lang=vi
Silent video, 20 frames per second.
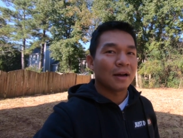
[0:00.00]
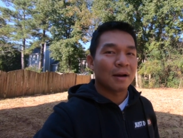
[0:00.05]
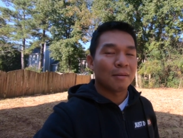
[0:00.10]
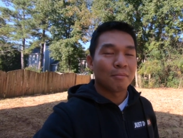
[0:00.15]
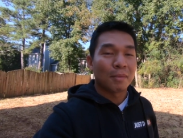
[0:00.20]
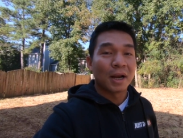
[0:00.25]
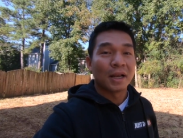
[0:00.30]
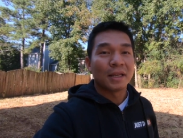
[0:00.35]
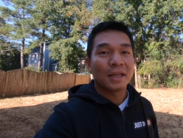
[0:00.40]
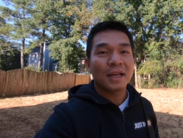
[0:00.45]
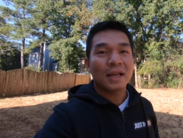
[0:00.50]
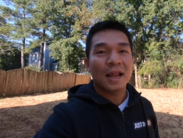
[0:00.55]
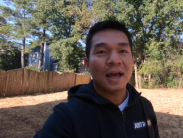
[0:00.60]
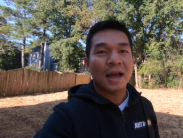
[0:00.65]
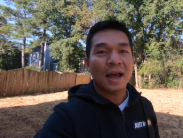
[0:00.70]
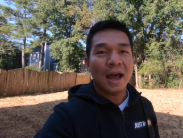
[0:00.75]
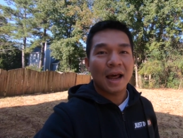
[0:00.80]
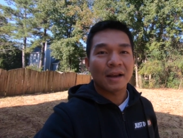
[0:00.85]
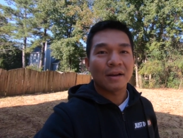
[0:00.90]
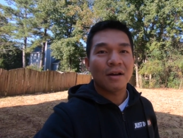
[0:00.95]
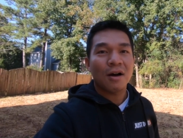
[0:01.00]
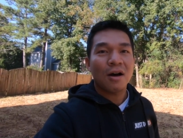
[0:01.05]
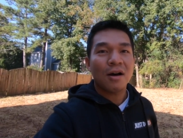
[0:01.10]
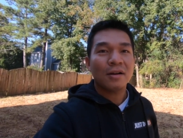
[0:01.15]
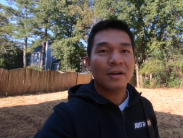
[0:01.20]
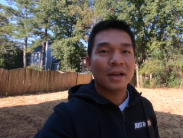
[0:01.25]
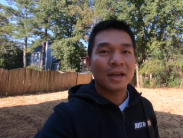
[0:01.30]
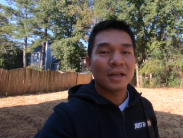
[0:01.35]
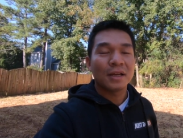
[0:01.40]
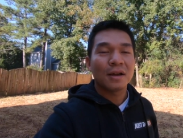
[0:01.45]
mình với lại anh đó
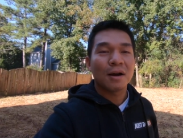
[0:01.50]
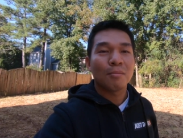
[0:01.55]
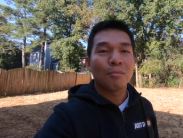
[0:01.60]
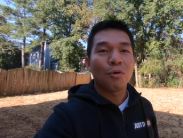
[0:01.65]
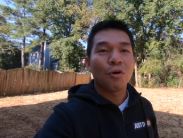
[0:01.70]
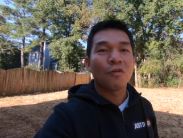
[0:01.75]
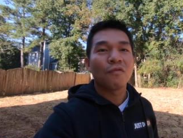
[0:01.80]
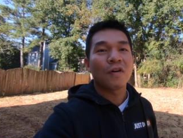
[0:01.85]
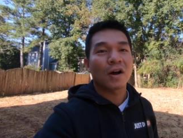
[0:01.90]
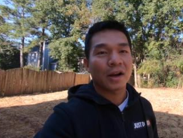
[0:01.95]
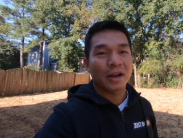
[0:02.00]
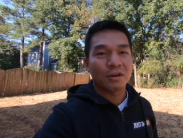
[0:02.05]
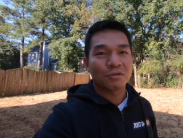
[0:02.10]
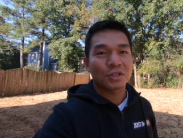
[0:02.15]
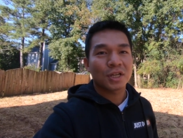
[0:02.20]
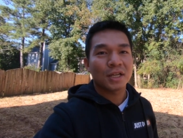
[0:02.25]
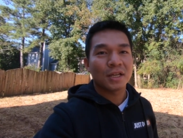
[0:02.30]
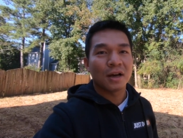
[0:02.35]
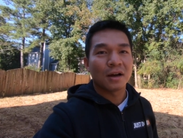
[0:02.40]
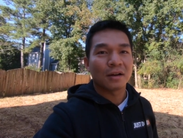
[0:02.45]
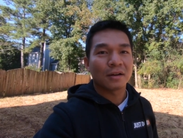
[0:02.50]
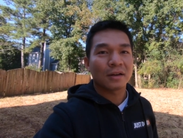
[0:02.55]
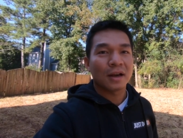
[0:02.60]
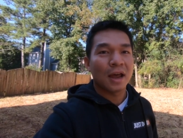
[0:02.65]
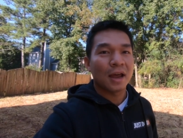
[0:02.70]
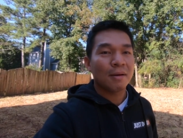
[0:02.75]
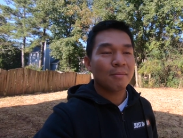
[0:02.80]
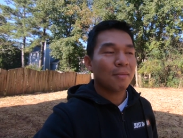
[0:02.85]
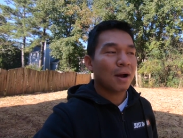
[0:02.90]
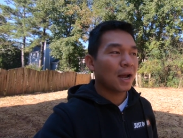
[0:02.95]
đi mua vật liệu xây dựng
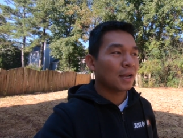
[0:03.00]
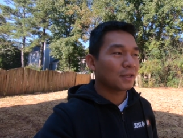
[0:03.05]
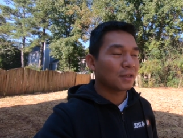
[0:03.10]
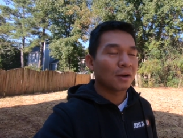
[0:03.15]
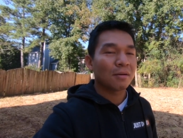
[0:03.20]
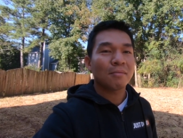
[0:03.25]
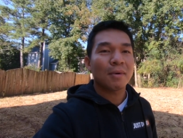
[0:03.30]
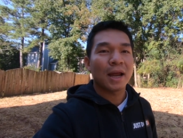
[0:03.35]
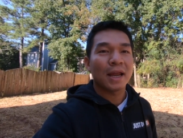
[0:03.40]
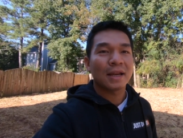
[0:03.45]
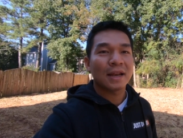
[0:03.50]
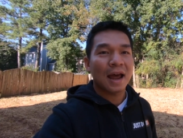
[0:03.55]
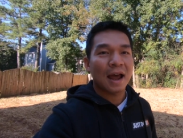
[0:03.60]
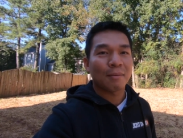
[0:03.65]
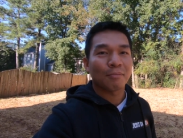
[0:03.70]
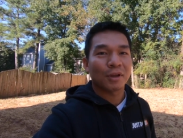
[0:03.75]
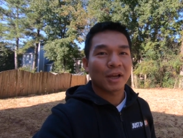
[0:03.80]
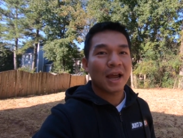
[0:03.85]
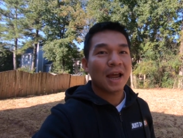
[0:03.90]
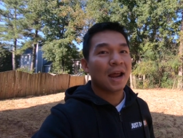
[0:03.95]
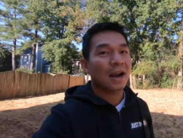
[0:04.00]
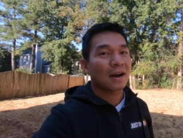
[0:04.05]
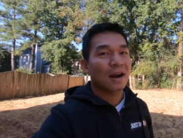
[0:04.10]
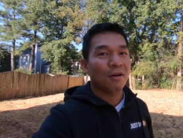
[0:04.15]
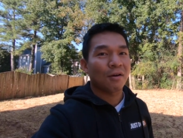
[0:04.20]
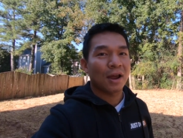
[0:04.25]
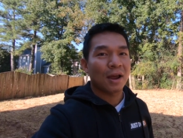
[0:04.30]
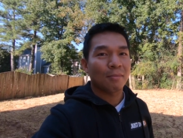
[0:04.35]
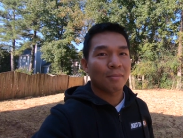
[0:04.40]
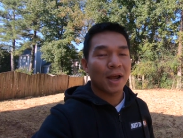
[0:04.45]
để mà chuẩn bị làm cho cái hàng
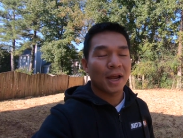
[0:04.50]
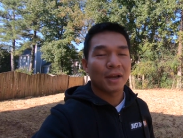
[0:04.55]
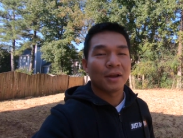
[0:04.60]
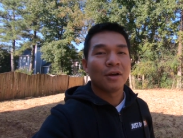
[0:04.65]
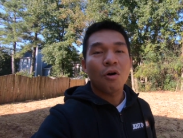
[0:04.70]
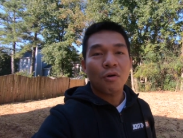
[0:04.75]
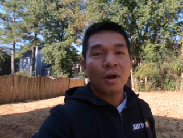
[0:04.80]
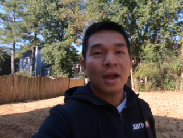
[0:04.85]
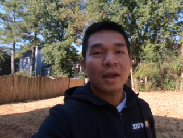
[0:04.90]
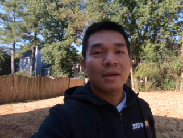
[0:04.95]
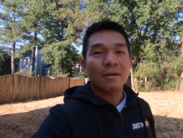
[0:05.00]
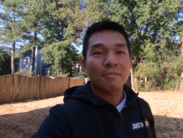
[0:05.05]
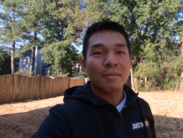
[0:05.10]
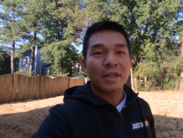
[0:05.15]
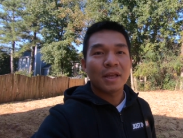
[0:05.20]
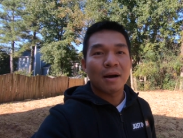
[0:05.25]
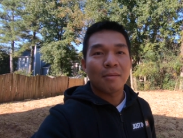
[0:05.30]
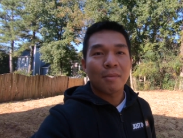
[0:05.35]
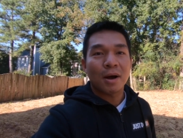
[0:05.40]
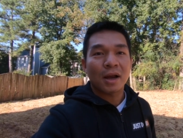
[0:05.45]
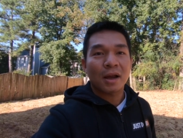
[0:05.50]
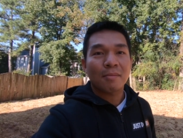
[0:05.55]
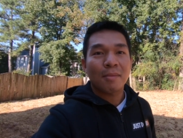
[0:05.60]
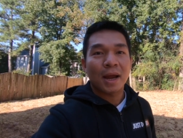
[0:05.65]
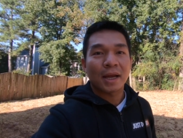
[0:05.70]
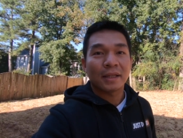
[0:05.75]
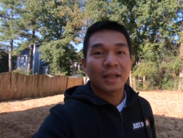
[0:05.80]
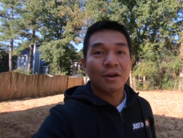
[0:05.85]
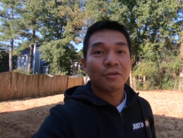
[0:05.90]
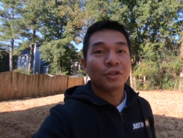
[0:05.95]
rào ngày hôm nay. Ok, bây giờ mời các
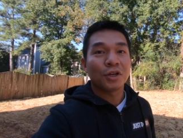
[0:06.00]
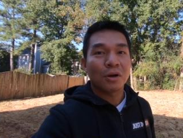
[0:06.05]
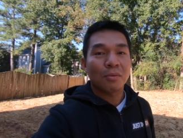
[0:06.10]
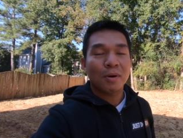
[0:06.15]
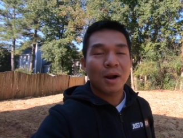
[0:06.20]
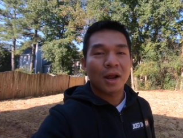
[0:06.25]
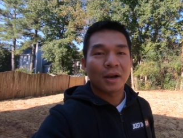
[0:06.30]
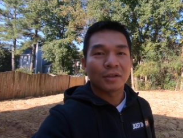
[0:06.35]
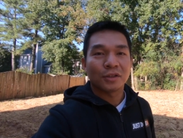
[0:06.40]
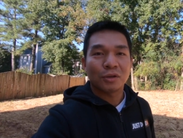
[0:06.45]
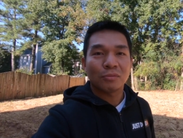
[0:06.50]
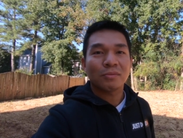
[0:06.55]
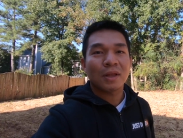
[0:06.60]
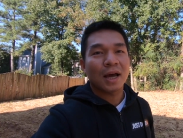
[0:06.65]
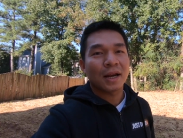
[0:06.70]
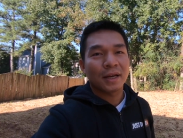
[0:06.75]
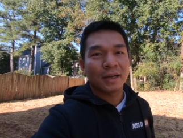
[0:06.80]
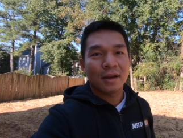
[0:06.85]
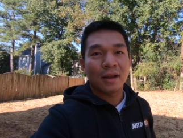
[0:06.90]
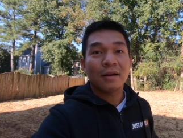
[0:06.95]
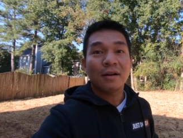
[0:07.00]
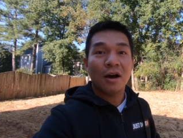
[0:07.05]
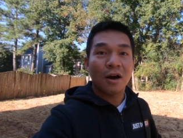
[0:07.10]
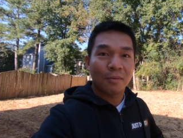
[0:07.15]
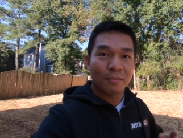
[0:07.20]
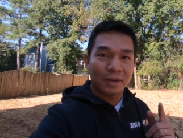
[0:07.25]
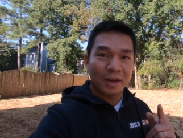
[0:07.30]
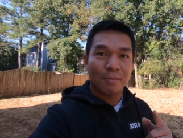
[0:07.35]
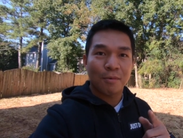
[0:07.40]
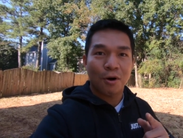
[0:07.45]
bạn theo chân của Brian, chúng ta đi đến
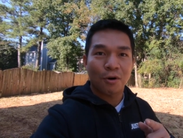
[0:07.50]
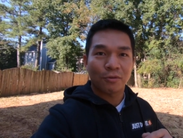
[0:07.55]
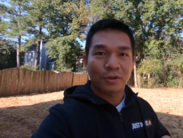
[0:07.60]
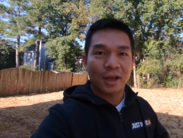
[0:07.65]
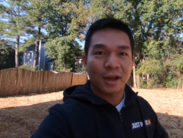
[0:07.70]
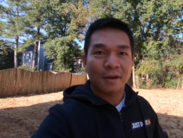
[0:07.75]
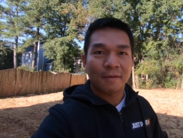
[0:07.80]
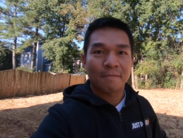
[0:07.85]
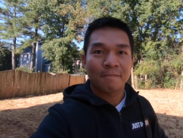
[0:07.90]
Home Depot nha.